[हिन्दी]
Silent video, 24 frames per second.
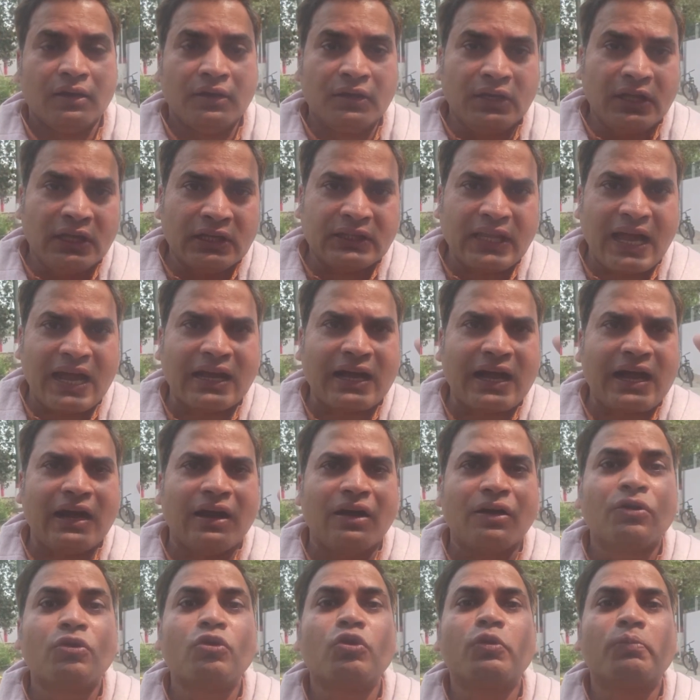नेता का
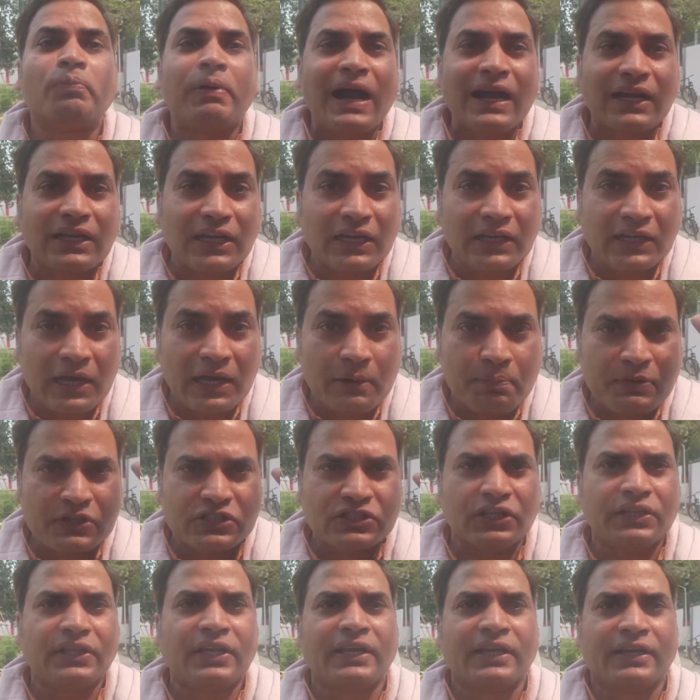वो बाइट लेना
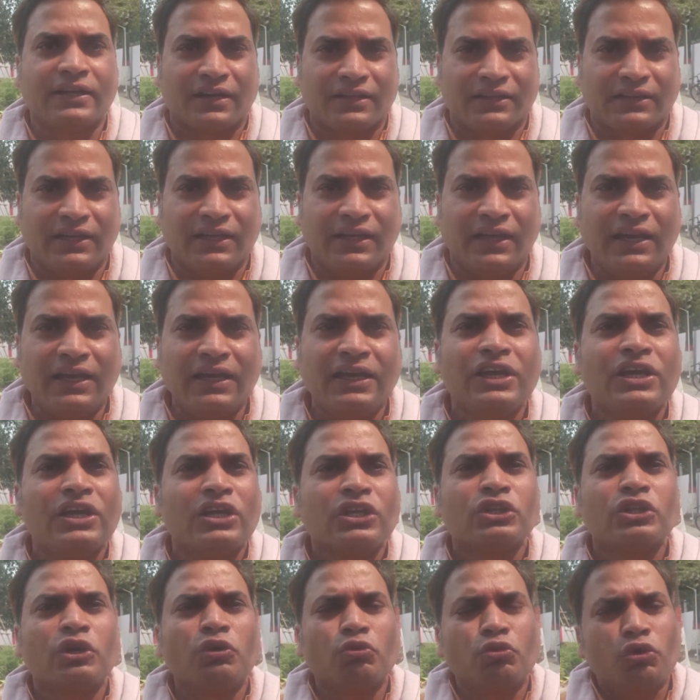पसंद नहीं करते हैं हम्म।
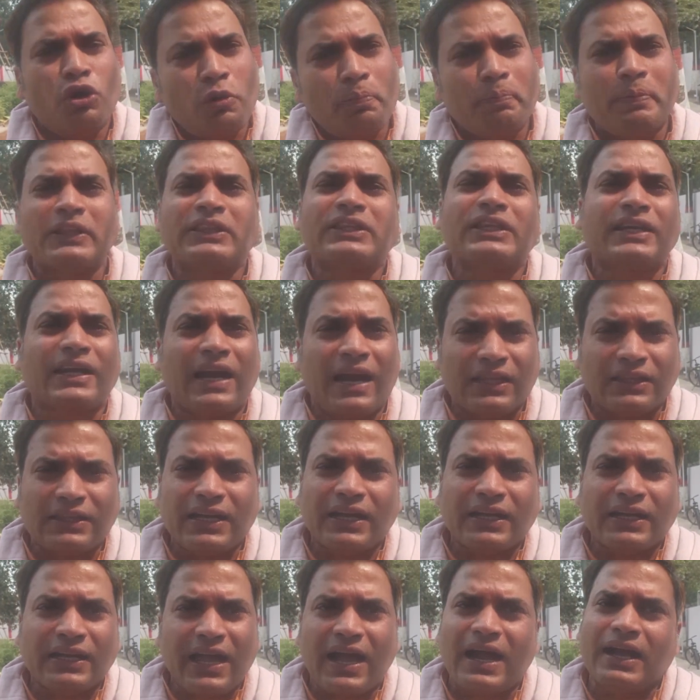तो वो
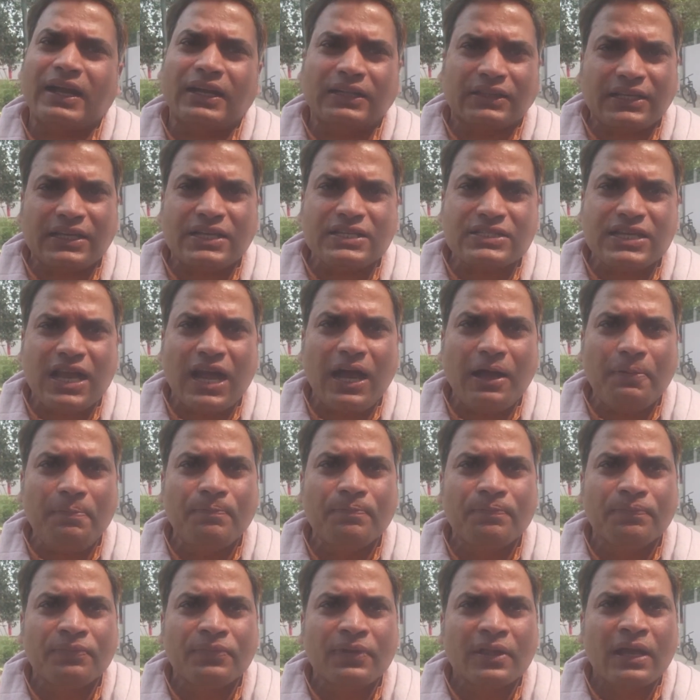पत्रकारिता क्या करते हैं साहब
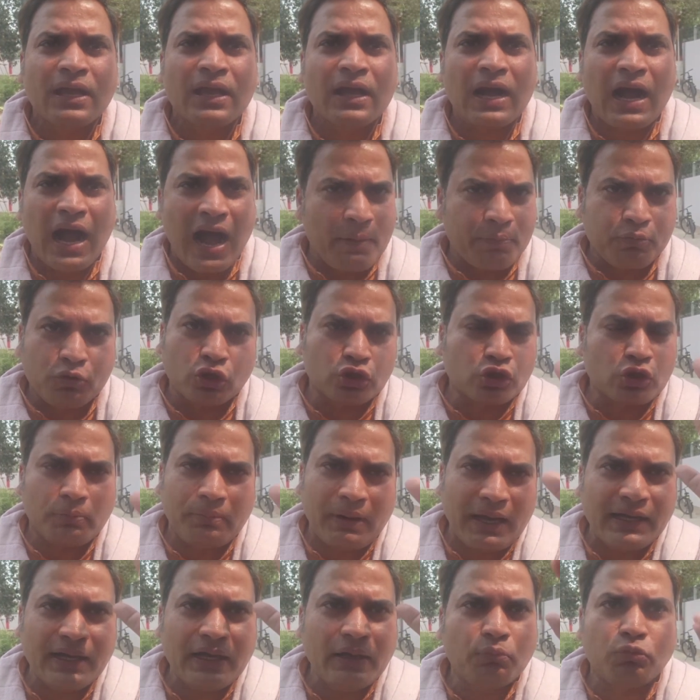हम्म। आपको तो
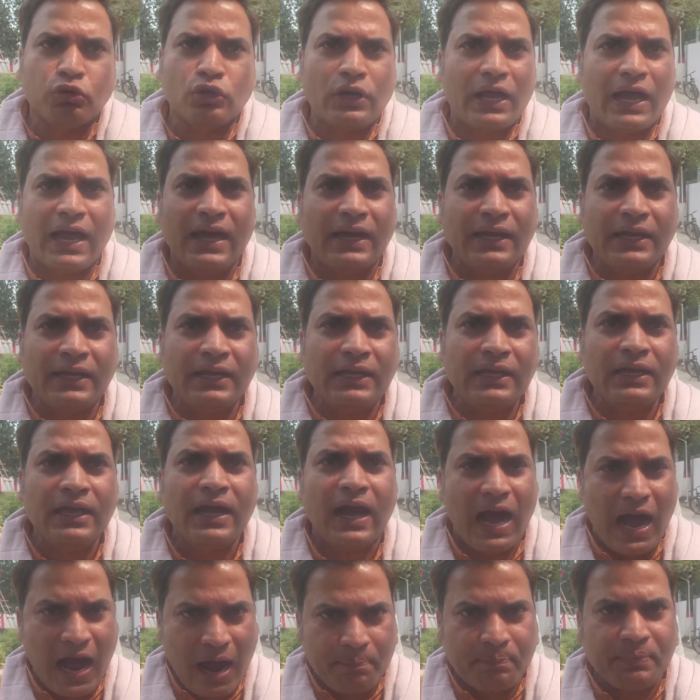मैंने बुलाया नहीं
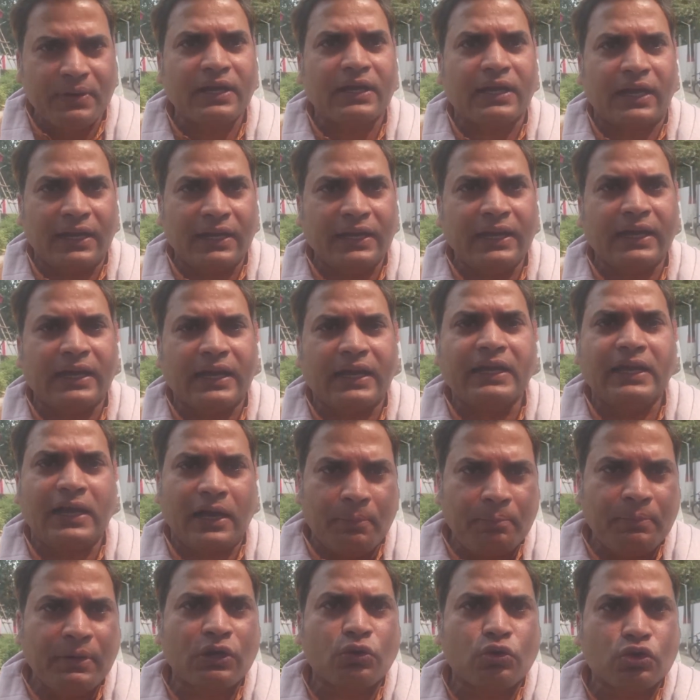आपने कहीं ना कहीं
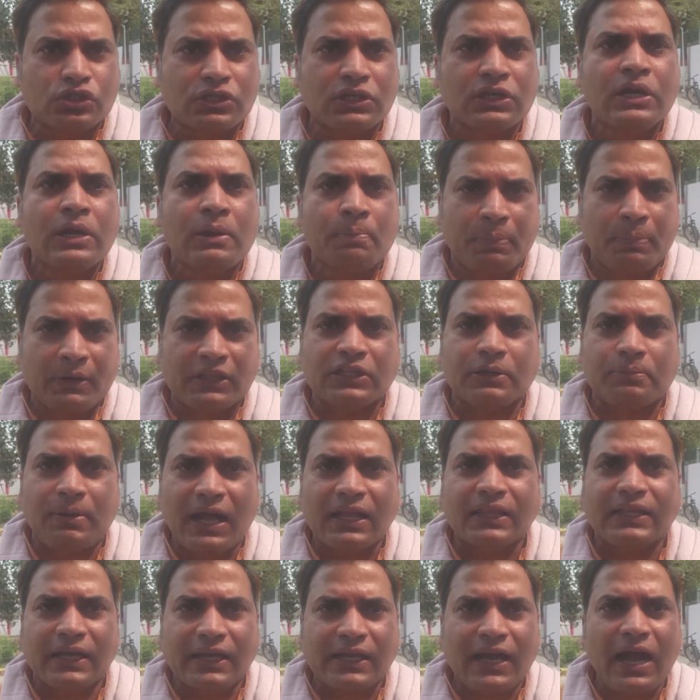हमें कुछ
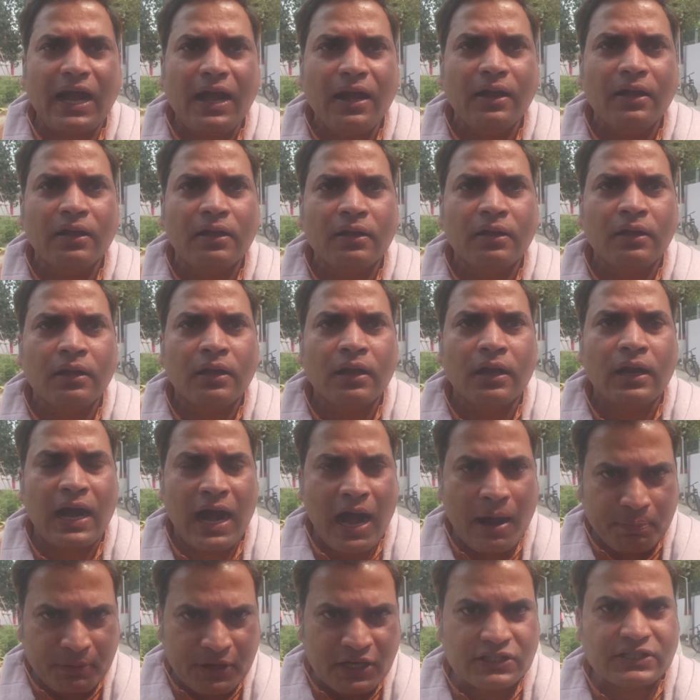प्रतिभा देखा
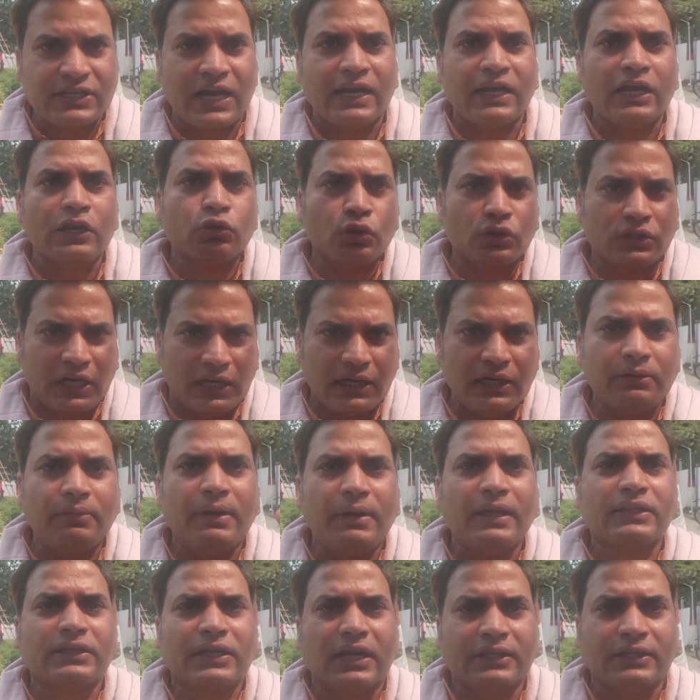हम्म। आपकी चैनल को
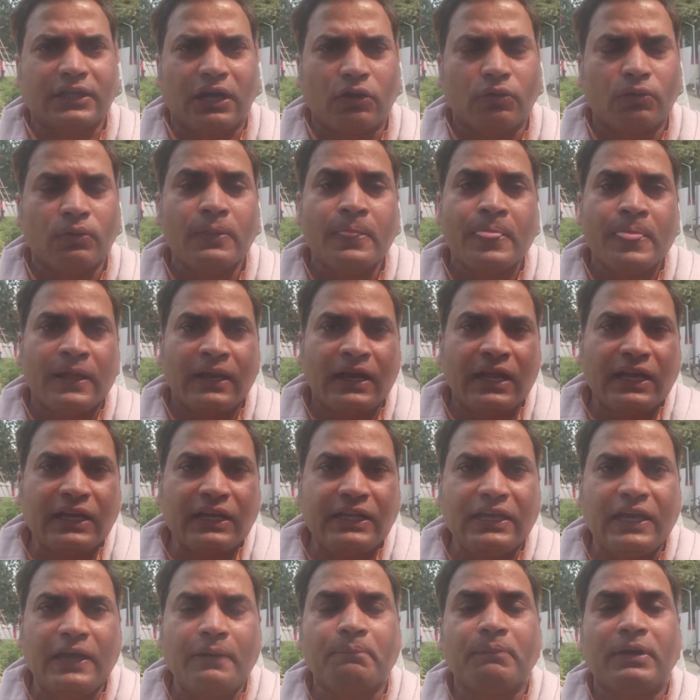धन्यवाद कहता हूँ हम्म।
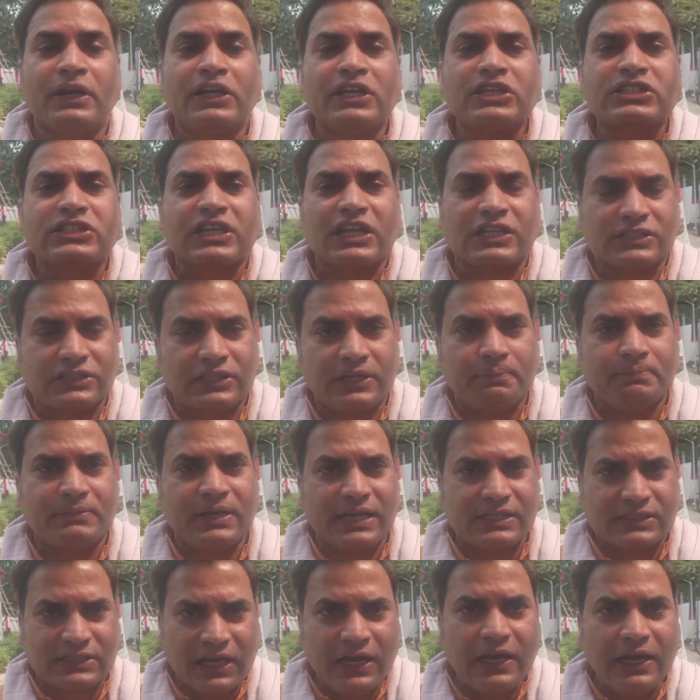लेकिन ये मनीष कश्यप
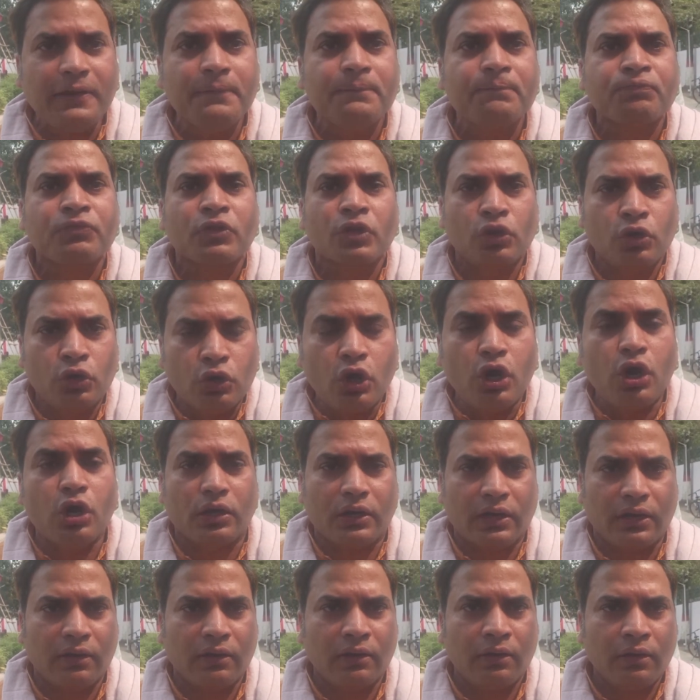जैसे
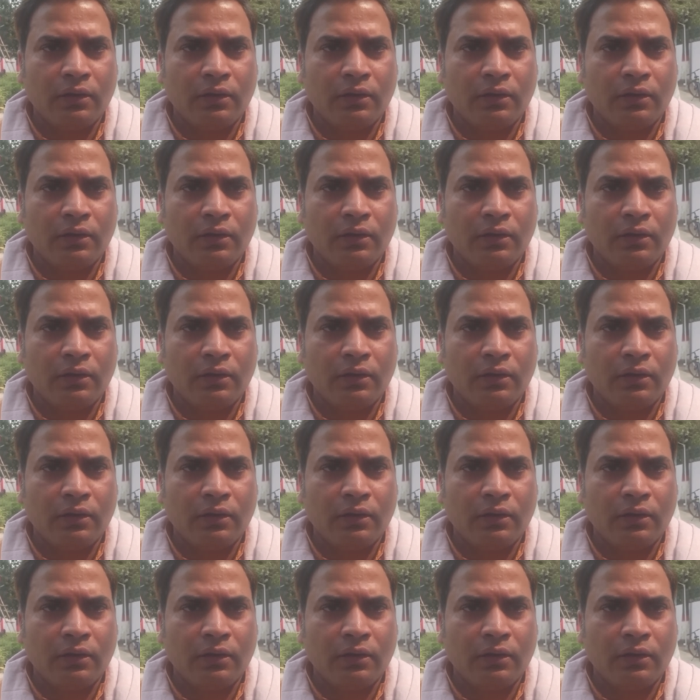लोग